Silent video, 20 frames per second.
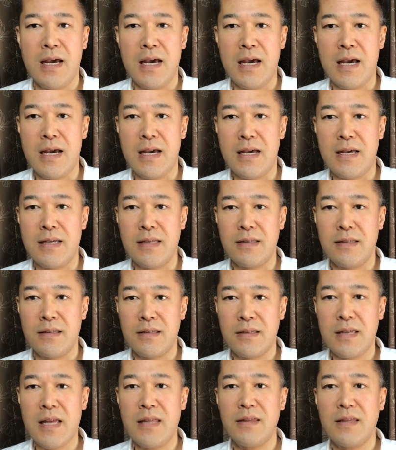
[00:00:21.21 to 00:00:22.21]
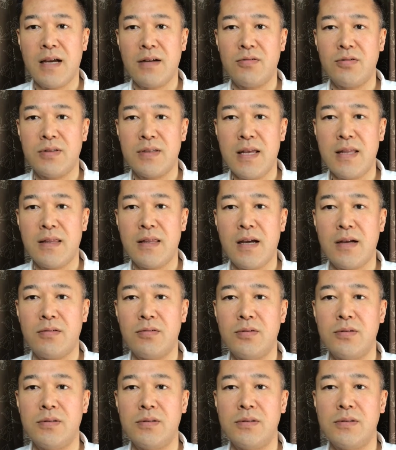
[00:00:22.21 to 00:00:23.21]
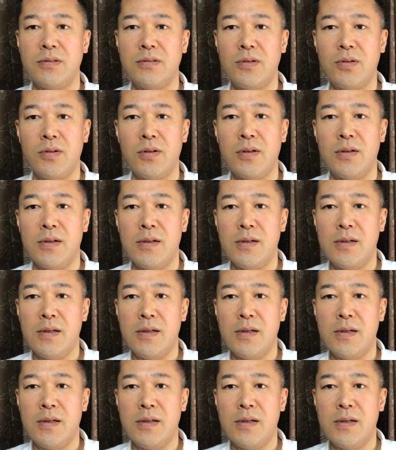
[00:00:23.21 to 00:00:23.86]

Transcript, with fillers: え選択選択の